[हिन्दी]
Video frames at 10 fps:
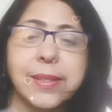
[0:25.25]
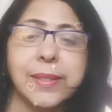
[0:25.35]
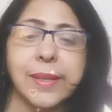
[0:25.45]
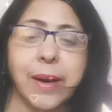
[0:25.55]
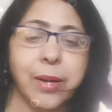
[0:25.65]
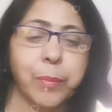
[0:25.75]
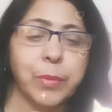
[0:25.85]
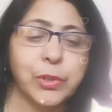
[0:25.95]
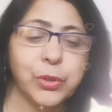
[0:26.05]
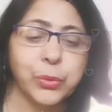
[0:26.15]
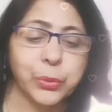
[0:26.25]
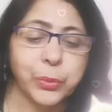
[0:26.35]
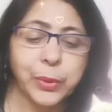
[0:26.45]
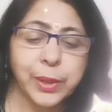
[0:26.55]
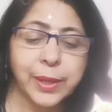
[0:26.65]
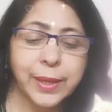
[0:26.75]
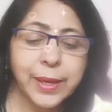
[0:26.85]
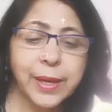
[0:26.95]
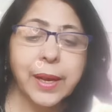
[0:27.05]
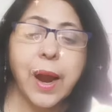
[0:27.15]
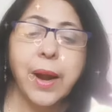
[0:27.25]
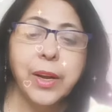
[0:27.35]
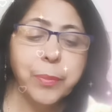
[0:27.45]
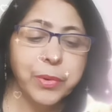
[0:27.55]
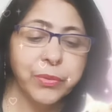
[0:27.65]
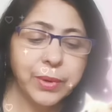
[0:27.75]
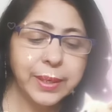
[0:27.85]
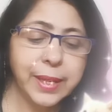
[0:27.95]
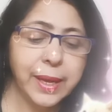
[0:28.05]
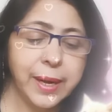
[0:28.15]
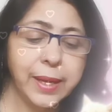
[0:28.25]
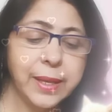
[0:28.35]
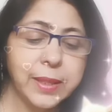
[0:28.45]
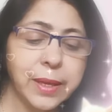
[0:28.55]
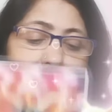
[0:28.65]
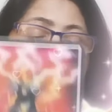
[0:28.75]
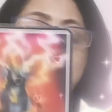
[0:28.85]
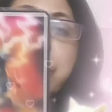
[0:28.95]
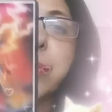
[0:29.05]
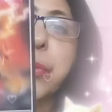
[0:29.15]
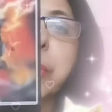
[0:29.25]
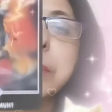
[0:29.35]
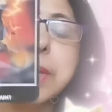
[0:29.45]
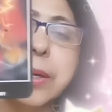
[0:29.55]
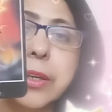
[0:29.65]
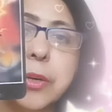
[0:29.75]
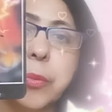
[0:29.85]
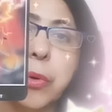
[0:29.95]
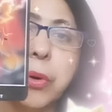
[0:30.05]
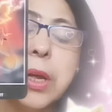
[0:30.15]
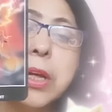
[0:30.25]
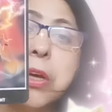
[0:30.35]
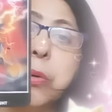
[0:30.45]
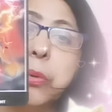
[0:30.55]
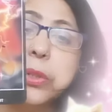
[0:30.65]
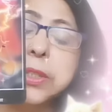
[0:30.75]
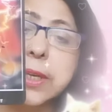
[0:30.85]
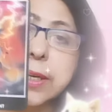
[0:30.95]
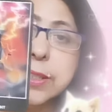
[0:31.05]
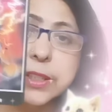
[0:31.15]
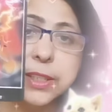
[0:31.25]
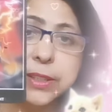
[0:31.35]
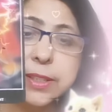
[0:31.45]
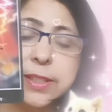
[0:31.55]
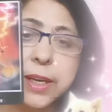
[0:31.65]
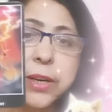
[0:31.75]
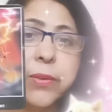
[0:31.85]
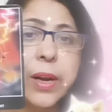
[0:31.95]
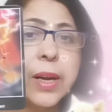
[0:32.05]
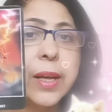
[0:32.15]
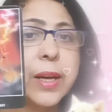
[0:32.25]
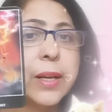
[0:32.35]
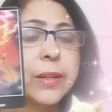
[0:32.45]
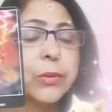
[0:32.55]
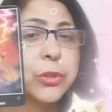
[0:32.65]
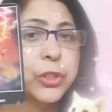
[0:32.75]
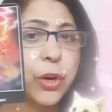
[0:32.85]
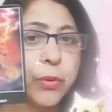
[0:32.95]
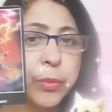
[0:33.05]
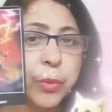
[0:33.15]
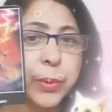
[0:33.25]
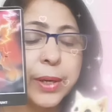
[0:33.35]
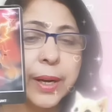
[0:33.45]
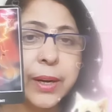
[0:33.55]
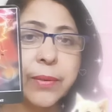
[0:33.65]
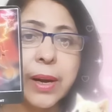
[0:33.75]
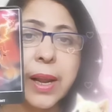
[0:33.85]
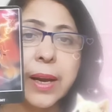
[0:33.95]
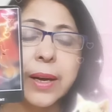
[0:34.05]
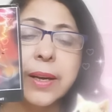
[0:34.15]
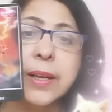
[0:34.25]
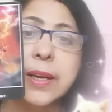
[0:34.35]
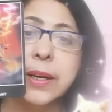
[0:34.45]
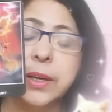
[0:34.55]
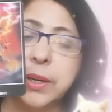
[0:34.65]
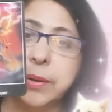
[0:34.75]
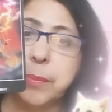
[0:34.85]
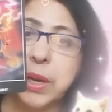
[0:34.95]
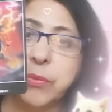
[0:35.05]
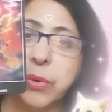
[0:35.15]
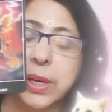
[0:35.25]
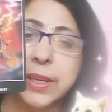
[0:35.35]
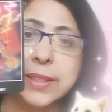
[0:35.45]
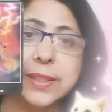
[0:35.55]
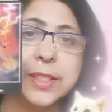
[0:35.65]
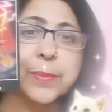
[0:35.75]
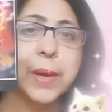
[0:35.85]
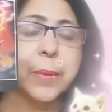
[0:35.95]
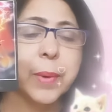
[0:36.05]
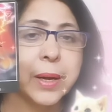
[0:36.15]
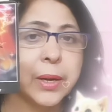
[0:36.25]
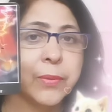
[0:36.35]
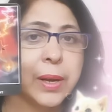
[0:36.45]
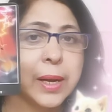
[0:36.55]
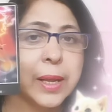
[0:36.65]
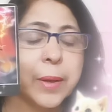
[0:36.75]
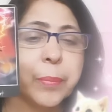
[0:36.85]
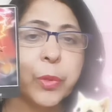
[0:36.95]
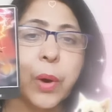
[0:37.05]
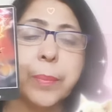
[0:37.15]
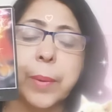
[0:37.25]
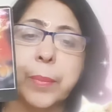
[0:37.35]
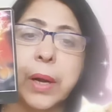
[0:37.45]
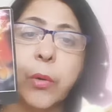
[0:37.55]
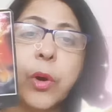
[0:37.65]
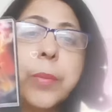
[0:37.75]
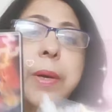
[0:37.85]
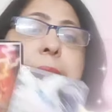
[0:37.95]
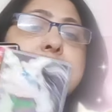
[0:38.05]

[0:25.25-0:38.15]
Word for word: दिस इज कार्ड नंबर टू कार्ड नंबर वन कह रहा है कि थंडर बोर्ड थंडर बोर्ड कुछ सडन चेंजेस आने वाले हैं कुछ टावर मोमेंट आने वाला है पेनफुल एनर्जीज में आप आने वाले हैं तो आप अपना कोई भी